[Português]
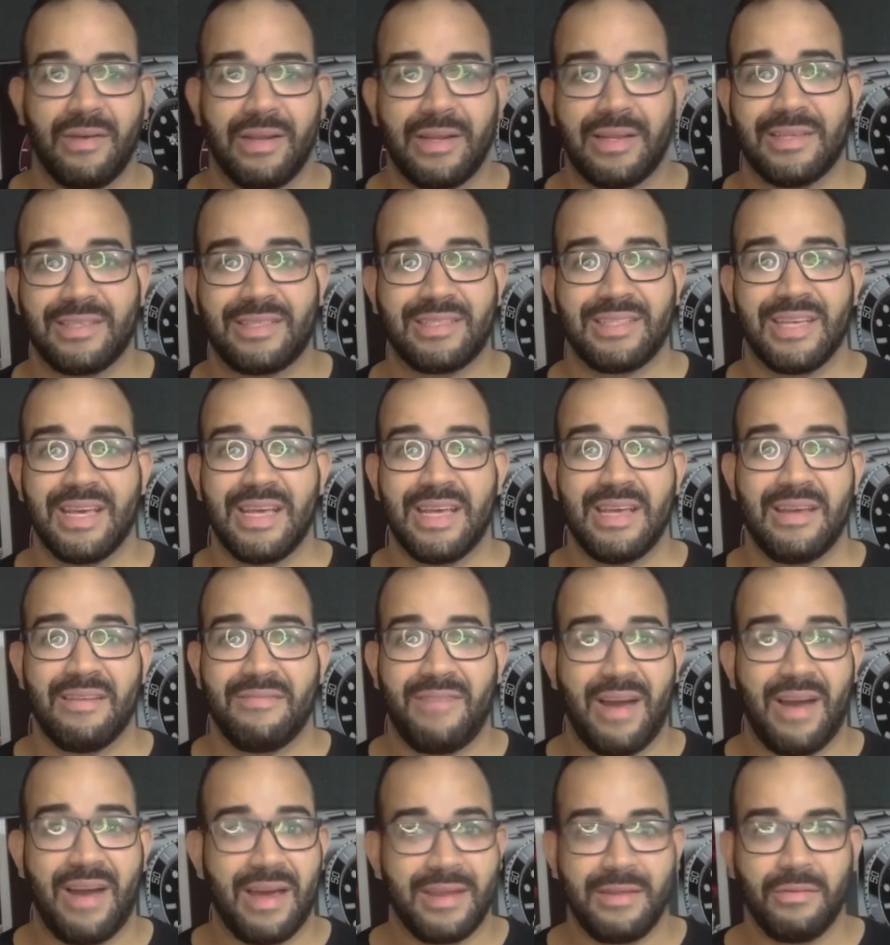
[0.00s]
elas
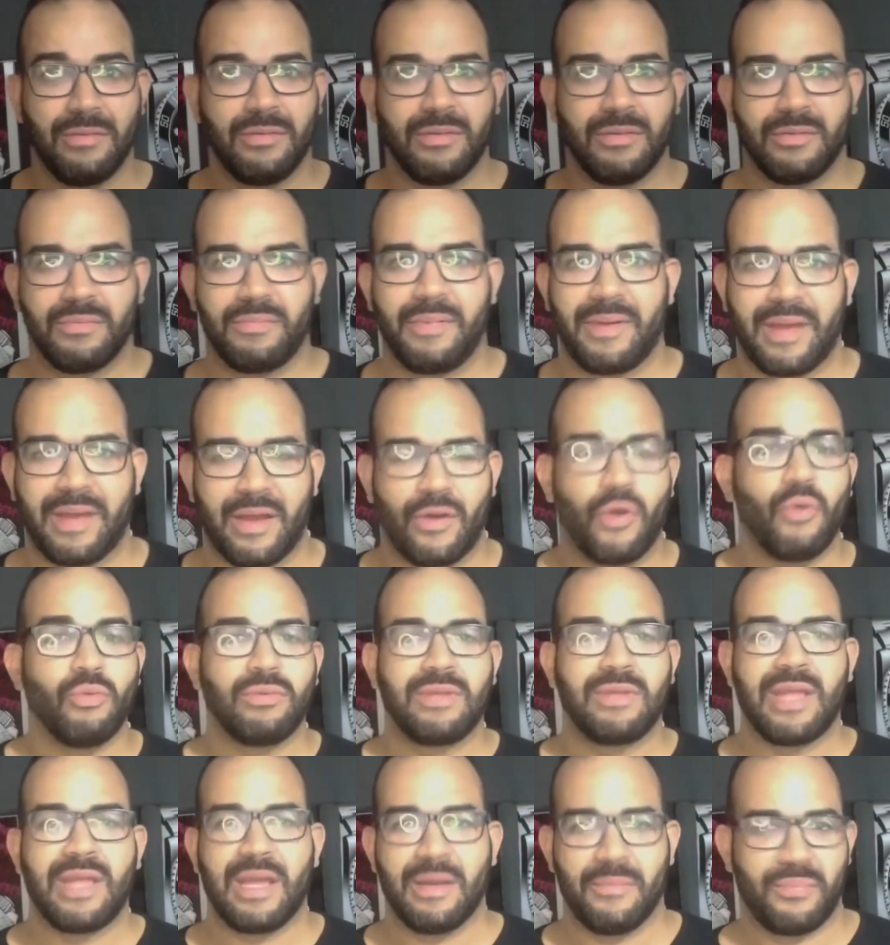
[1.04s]
variam do, é, com o
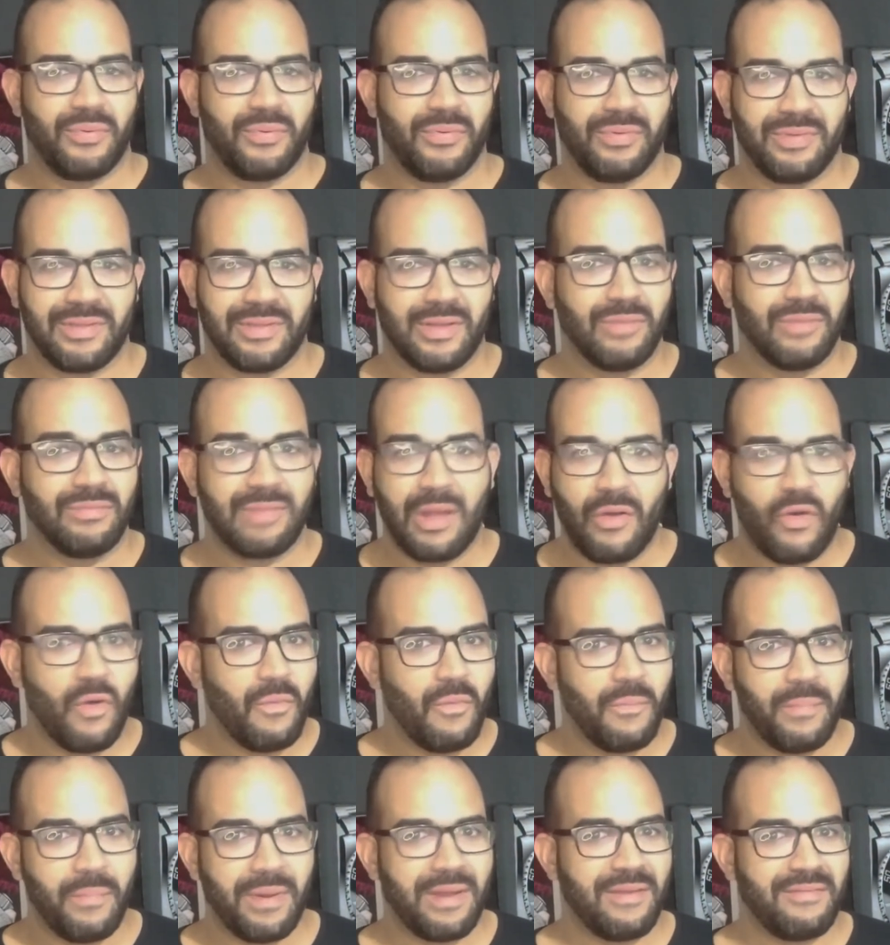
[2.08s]
tempo, então não tem
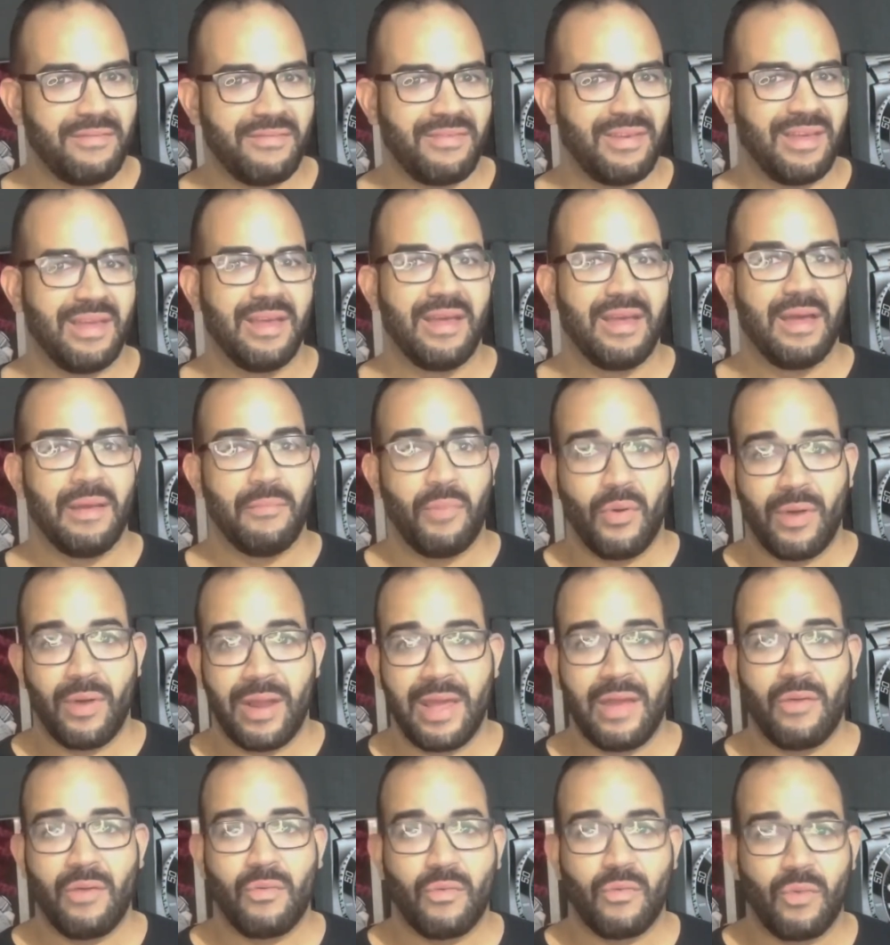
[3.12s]
como prever.
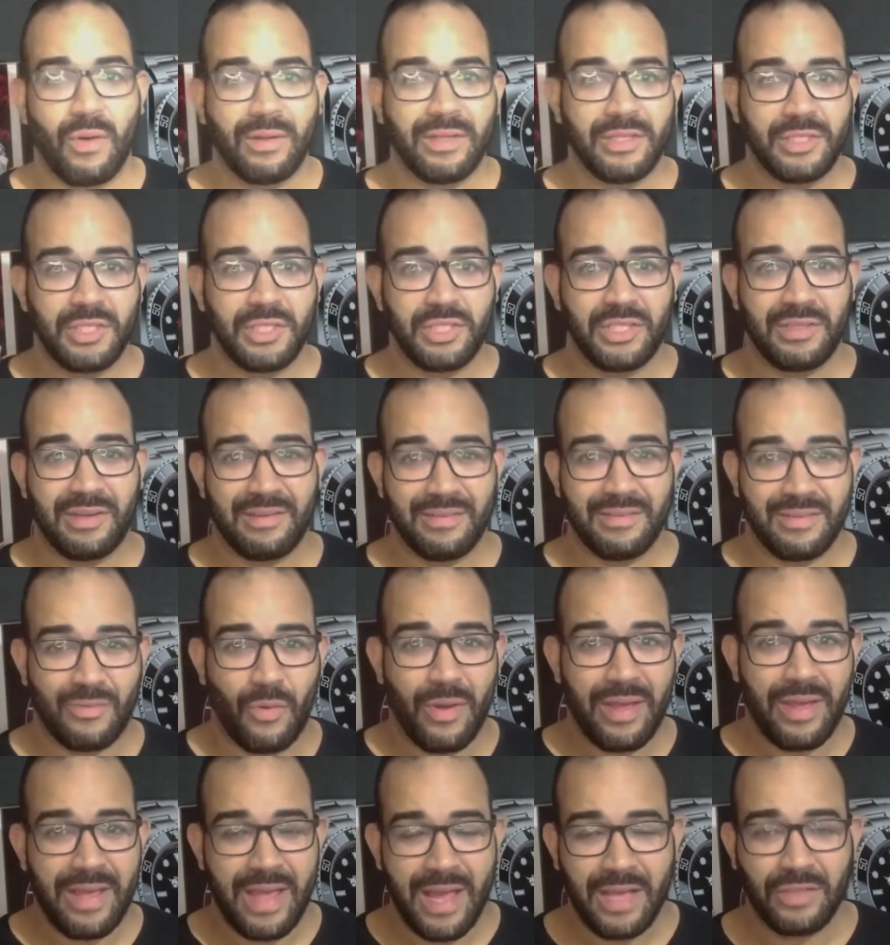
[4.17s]
Porém, quando a gente
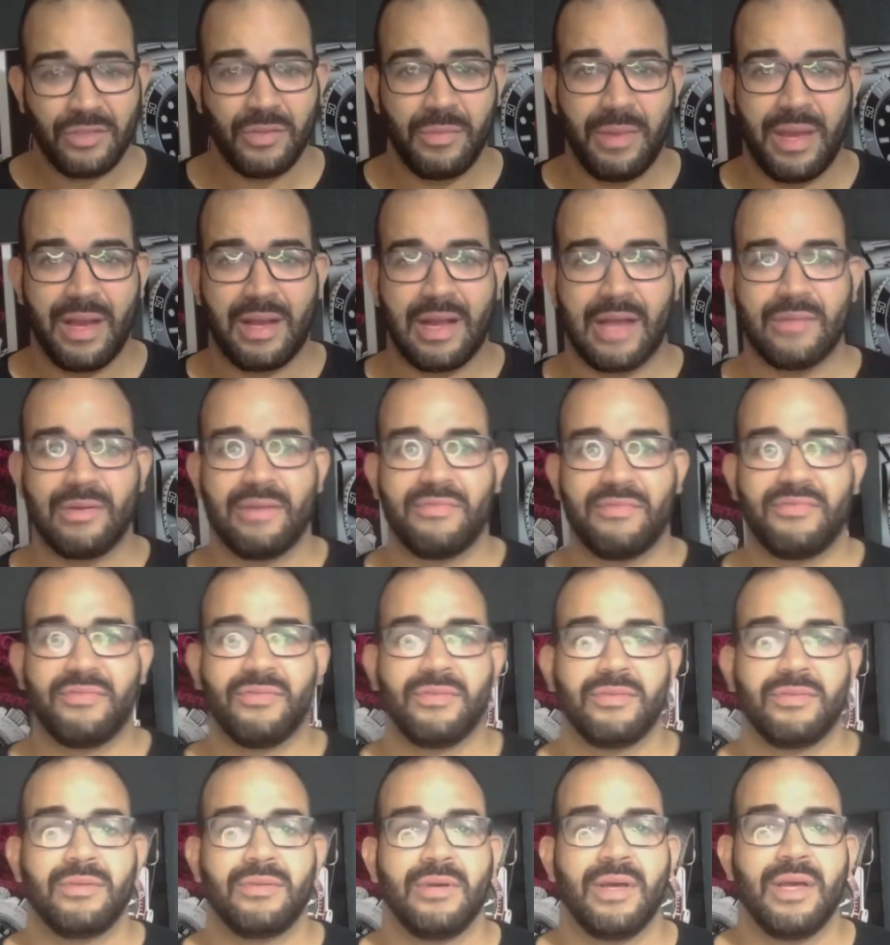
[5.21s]
conhece o mercado a
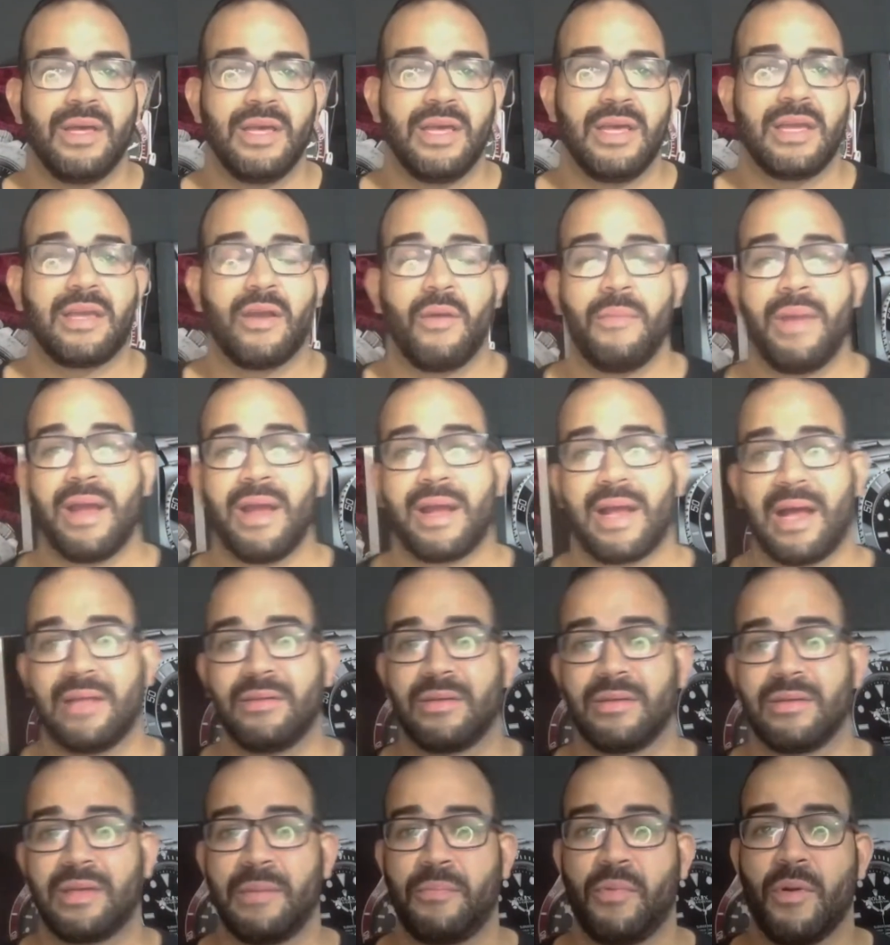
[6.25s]
fundo e que é um
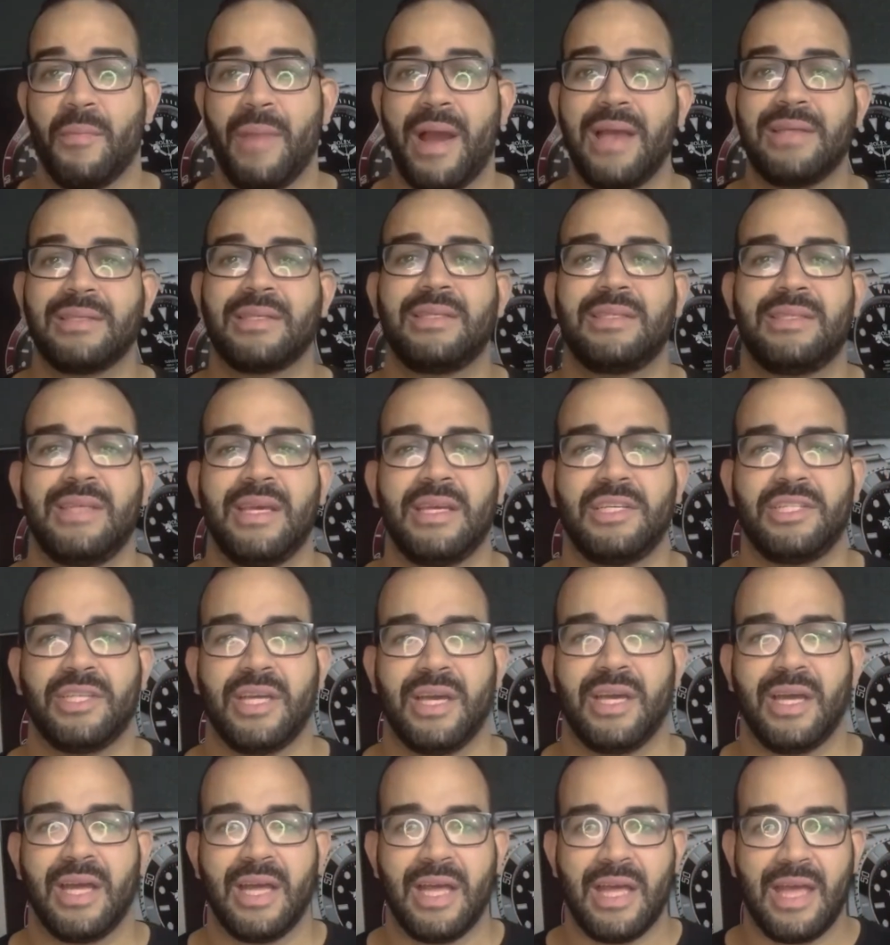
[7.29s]
mercado que, por mais que
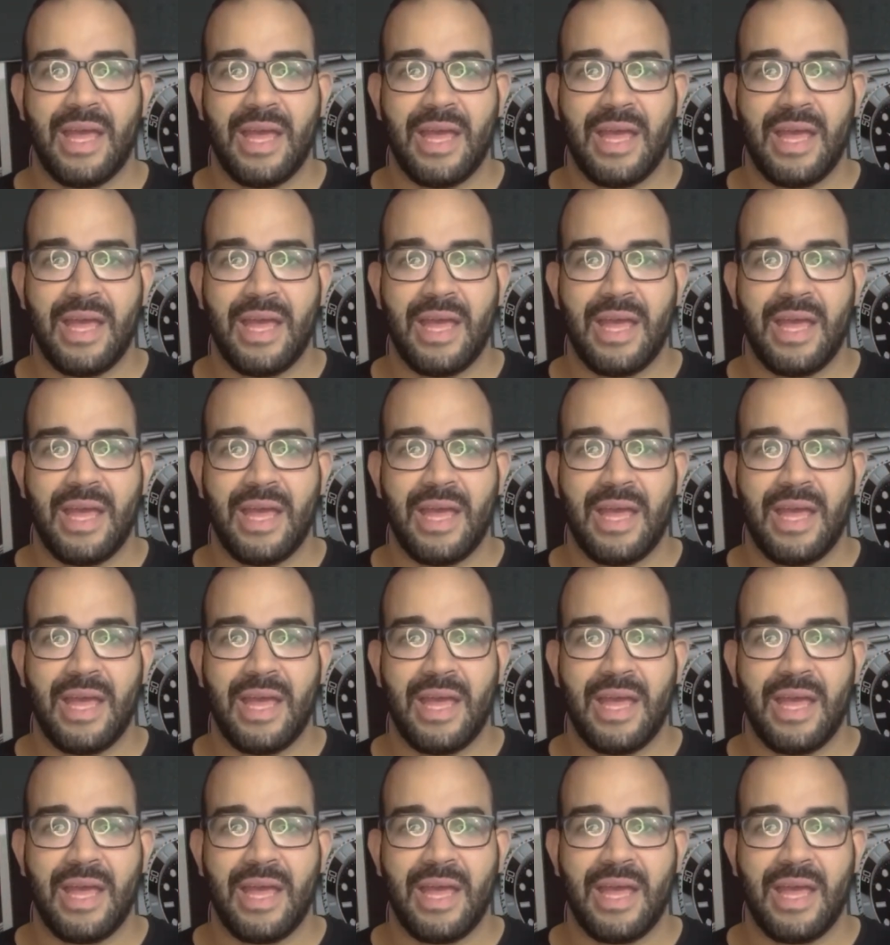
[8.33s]
seja